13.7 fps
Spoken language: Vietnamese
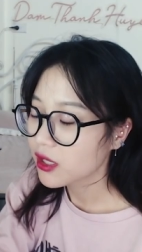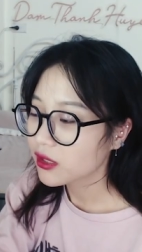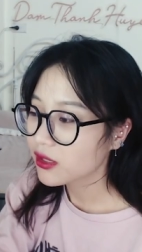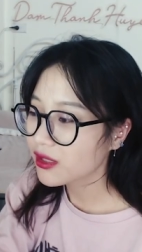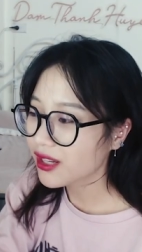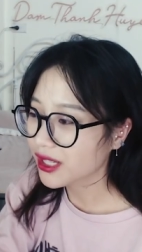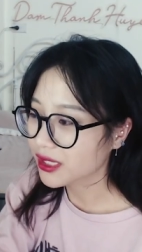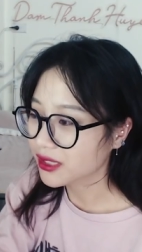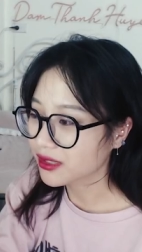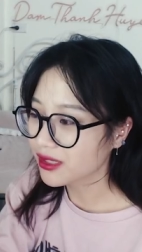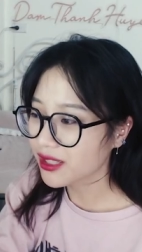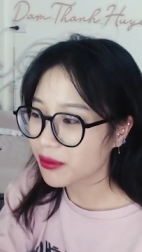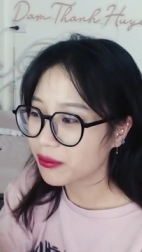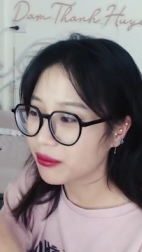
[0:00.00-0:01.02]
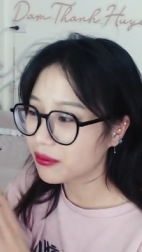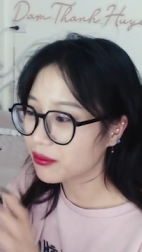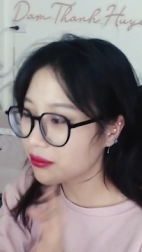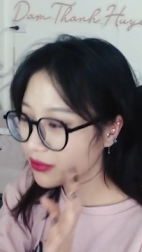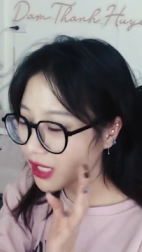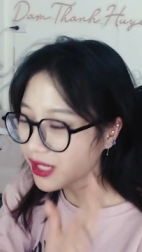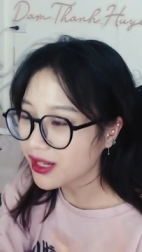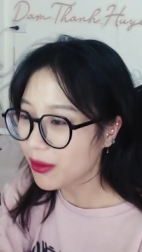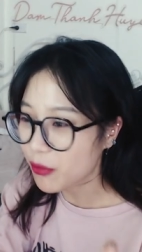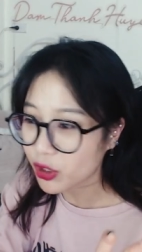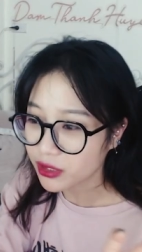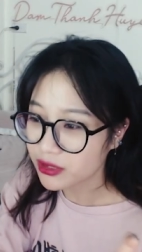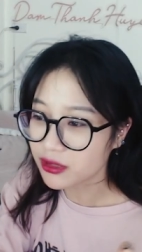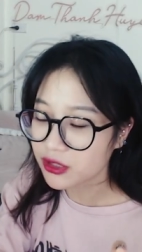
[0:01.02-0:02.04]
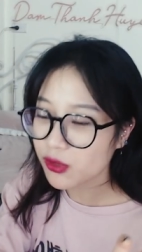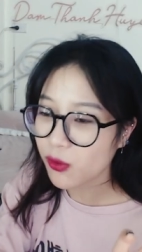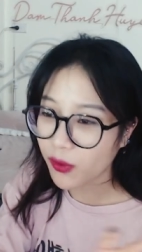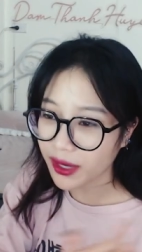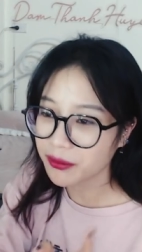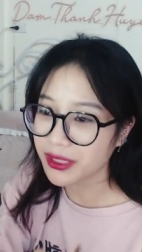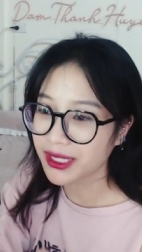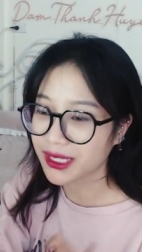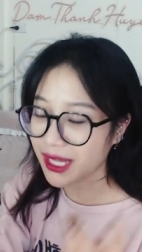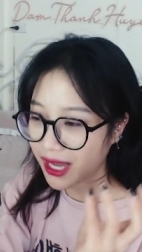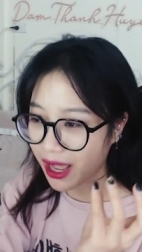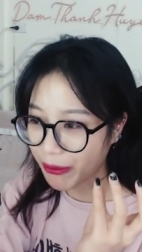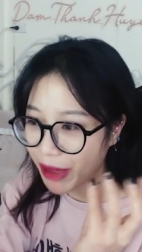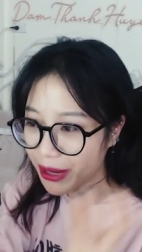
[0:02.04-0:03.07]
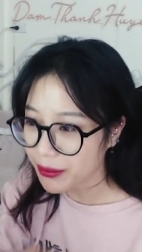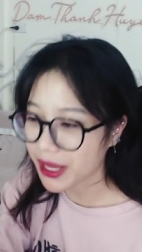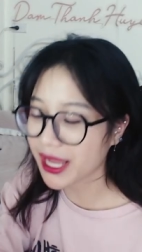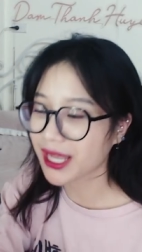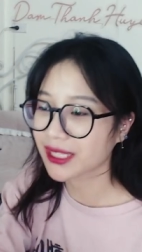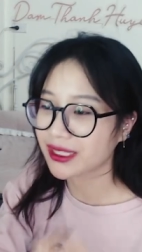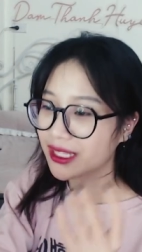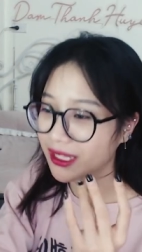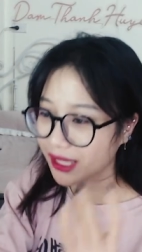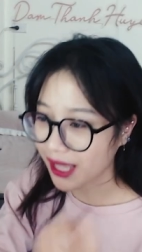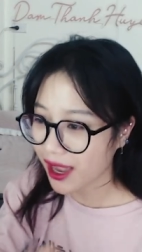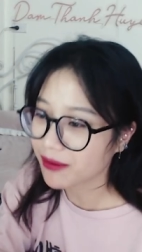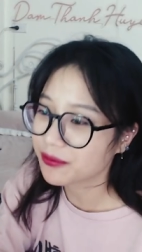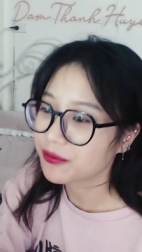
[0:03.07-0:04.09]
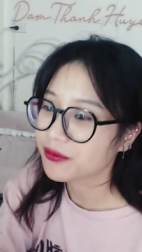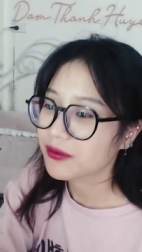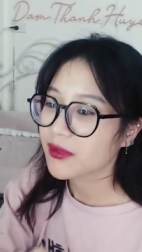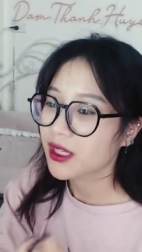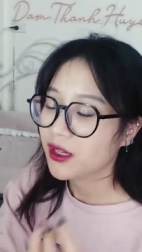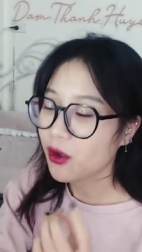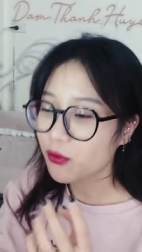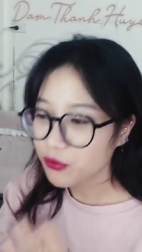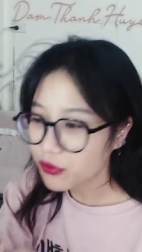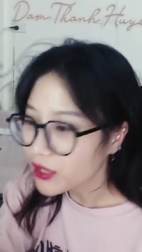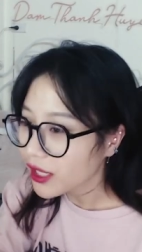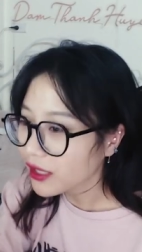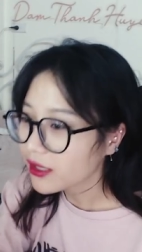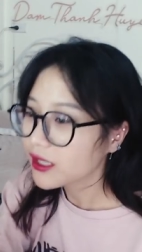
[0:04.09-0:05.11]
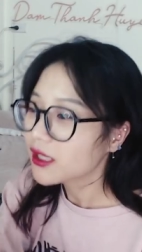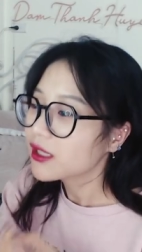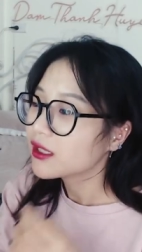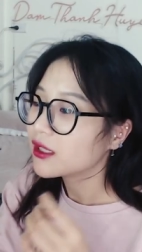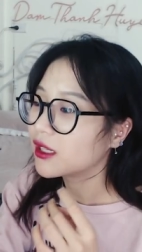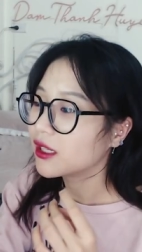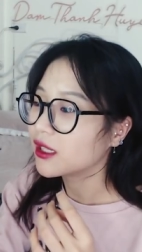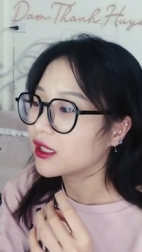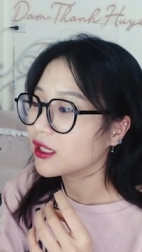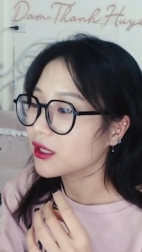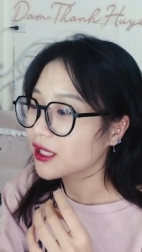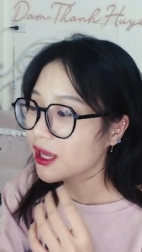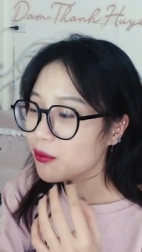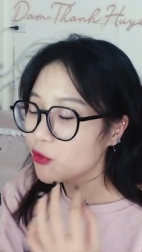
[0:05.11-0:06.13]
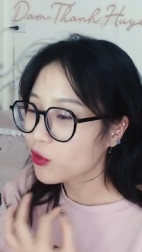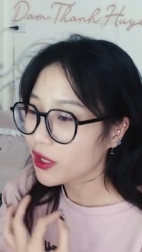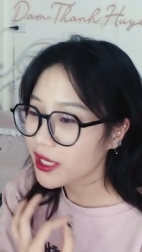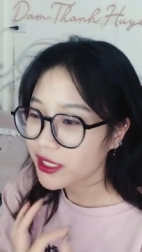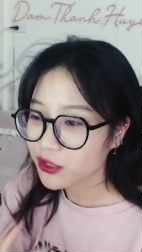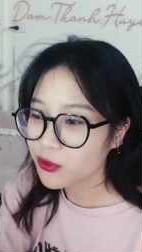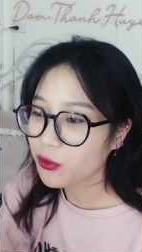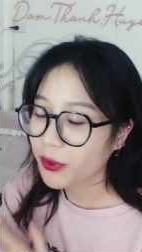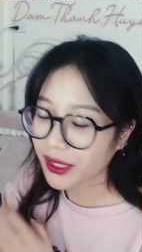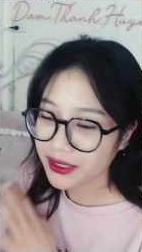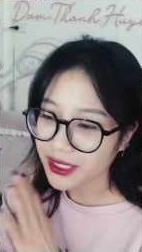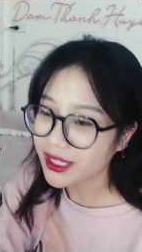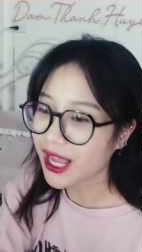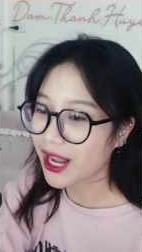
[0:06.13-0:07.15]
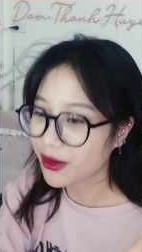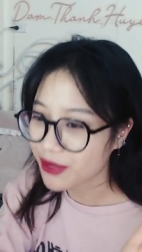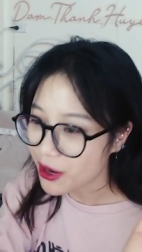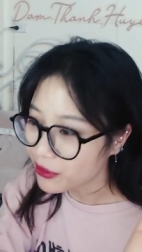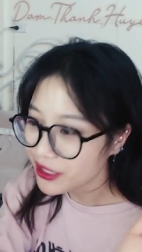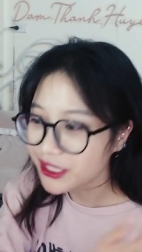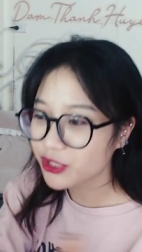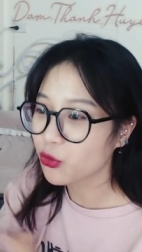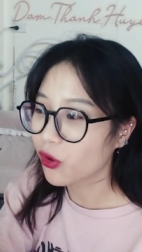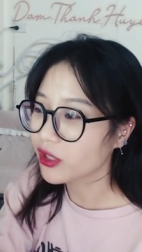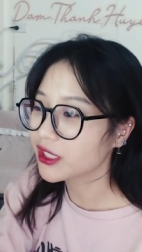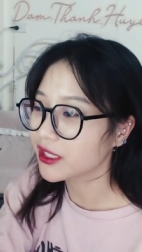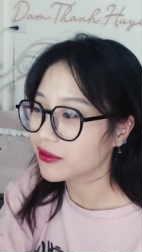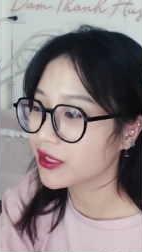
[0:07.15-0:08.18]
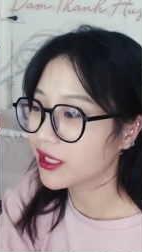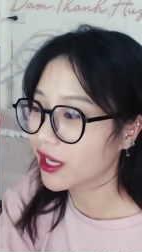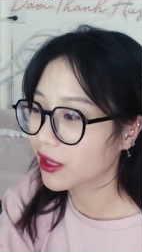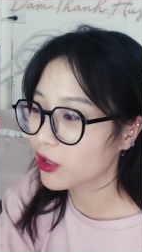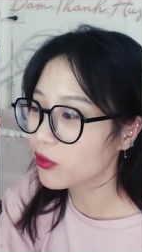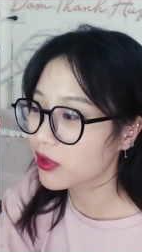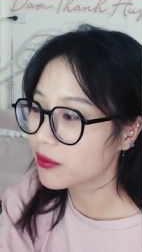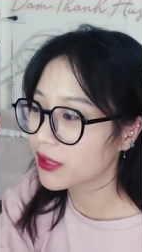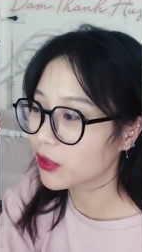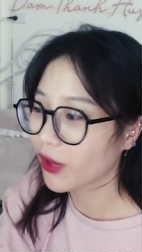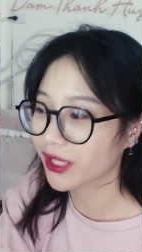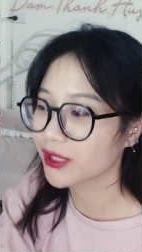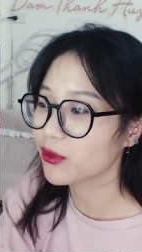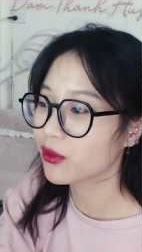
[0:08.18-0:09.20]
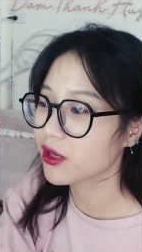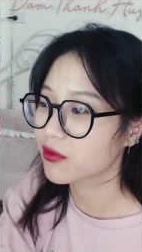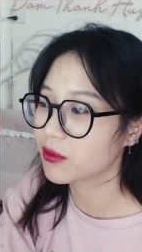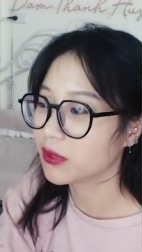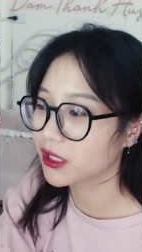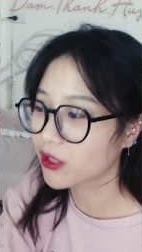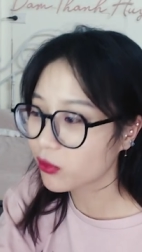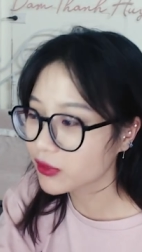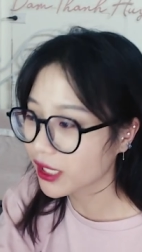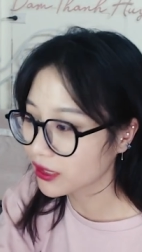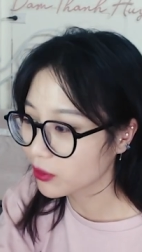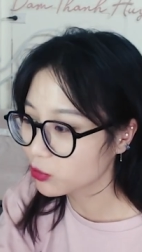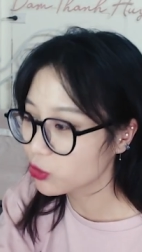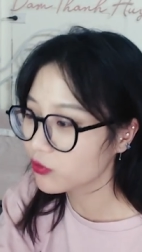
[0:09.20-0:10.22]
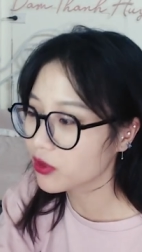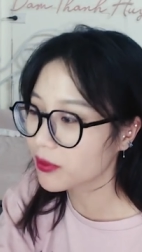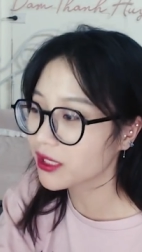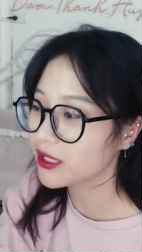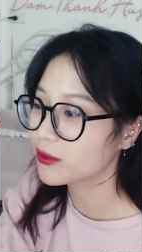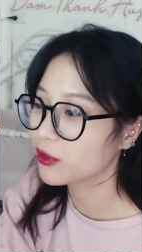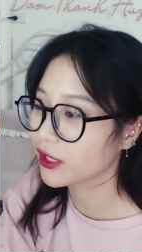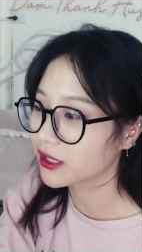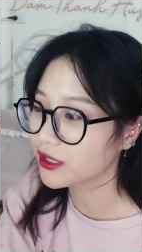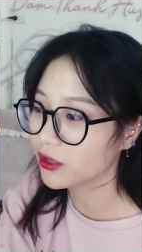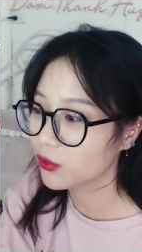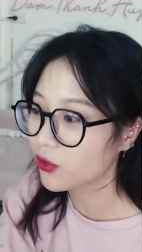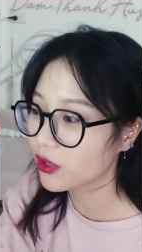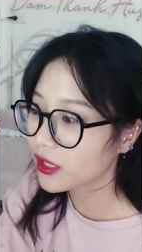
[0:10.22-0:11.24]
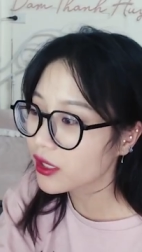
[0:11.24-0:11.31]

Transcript: tức là tức là tất cả mọi thứ xung quanh mình kể cả bạn bè tình cảm công việc uh, các mối quan hệ xung quanh tất cả nó đều đi xuống chỉ vì là lúc ấy mình quá tiêu cực và mình không thể tập trung vào bất kỳ một cái gì luôn ấy